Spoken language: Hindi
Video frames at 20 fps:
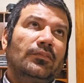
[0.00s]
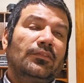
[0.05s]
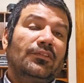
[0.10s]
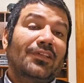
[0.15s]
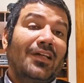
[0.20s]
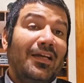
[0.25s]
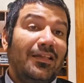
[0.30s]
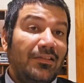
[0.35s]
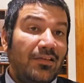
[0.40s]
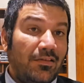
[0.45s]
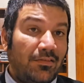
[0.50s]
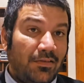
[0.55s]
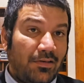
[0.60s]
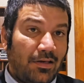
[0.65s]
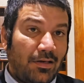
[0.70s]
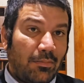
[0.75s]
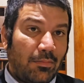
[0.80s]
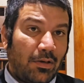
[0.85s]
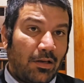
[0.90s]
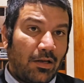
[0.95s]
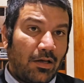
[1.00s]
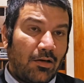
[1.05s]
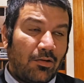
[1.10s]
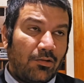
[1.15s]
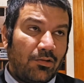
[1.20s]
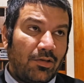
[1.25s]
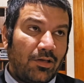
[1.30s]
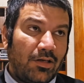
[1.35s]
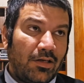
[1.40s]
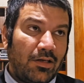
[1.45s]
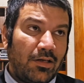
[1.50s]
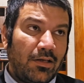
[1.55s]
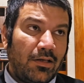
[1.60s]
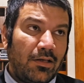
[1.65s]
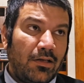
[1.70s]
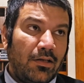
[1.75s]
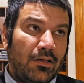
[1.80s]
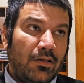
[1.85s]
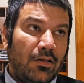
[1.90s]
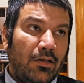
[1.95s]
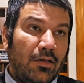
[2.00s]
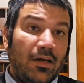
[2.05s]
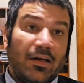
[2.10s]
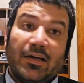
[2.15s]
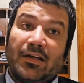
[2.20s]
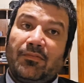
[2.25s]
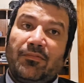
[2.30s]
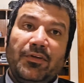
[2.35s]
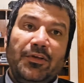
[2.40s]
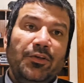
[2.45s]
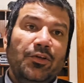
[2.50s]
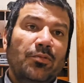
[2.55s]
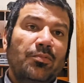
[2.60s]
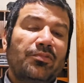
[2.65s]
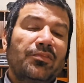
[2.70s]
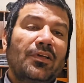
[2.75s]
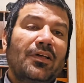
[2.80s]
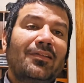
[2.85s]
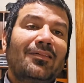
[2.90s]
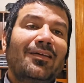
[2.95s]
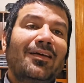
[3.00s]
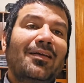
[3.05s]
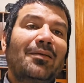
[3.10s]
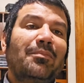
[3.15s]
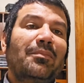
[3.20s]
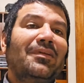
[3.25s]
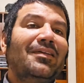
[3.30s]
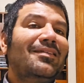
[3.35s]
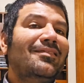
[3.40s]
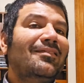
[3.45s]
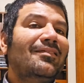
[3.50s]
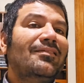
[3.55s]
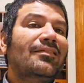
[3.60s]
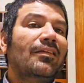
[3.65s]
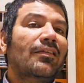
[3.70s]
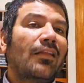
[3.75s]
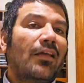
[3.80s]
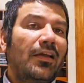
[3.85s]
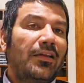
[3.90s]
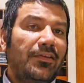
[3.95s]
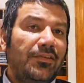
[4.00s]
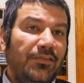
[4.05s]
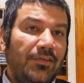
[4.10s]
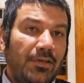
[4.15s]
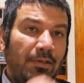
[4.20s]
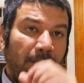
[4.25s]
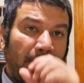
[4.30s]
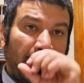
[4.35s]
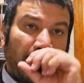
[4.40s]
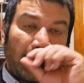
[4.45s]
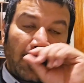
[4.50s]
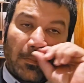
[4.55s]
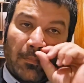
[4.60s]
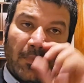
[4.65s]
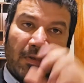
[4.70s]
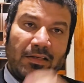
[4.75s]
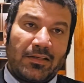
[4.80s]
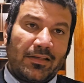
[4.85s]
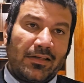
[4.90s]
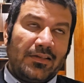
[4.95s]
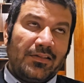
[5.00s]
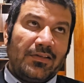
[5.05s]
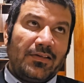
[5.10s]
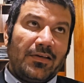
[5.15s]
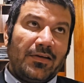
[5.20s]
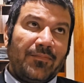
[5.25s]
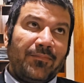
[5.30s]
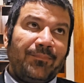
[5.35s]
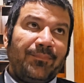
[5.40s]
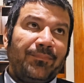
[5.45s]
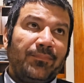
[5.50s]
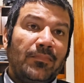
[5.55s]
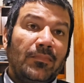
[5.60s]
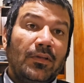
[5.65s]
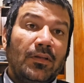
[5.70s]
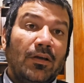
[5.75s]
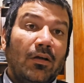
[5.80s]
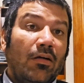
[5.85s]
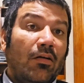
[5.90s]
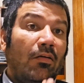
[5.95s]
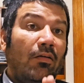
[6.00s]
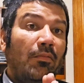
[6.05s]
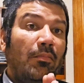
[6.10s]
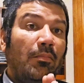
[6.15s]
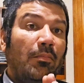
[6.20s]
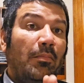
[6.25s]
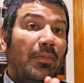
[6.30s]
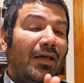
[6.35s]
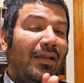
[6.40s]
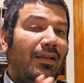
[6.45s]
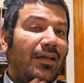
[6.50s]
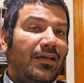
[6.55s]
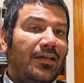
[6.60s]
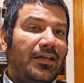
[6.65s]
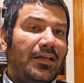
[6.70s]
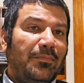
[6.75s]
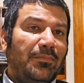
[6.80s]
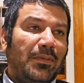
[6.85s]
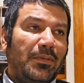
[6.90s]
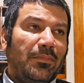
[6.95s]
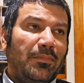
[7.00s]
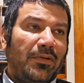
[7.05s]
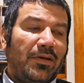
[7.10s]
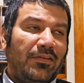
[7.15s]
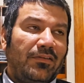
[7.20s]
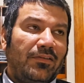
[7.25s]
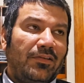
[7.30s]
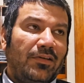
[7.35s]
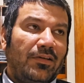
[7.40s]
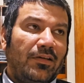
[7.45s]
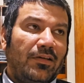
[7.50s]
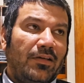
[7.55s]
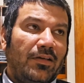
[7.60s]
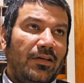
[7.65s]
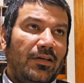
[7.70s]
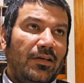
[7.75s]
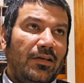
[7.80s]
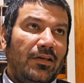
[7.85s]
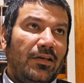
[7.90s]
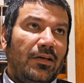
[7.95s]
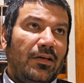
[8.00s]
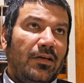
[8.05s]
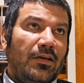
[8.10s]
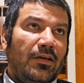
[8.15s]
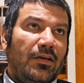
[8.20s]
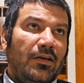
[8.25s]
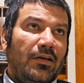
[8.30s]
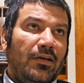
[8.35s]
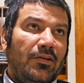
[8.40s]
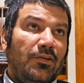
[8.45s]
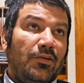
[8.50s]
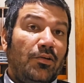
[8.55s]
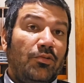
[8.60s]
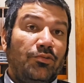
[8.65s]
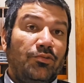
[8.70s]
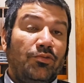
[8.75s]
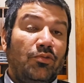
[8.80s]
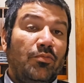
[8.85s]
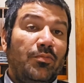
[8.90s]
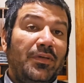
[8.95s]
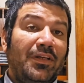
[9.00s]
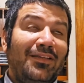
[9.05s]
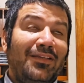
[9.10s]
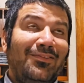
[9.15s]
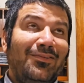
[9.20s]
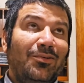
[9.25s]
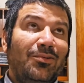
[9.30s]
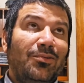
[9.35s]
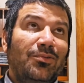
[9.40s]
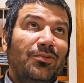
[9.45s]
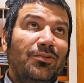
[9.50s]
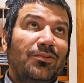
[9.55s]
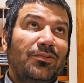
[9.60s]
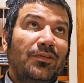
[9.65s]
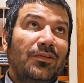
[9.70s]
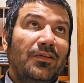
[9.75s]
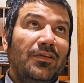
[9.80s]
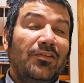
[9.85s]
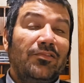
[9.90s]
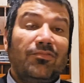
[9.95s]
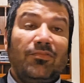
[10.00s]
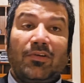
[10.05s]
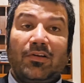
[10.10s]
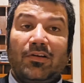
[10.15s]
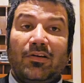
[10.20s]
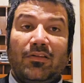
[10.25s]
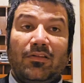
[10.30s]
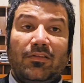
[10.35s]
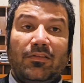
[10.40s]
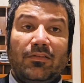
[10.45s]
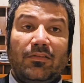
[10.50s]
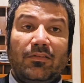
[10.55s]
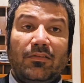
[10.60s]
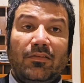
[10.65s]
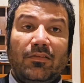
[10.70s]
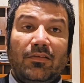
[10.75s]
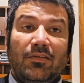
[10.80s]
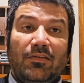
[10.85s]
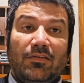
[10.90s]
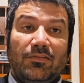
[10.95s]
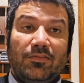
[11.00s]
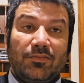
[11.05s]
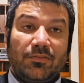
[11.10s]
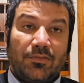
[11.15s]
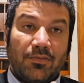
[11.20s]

शायद किसी का भला हो जाए अगर वीडियो पसंद आए प्लीज़ इसे लाइक शेयर और कमेंट कीजिए और बेल आइकन पे प्रेस कर लें और जो मेरे दोस्त इस वक्त इस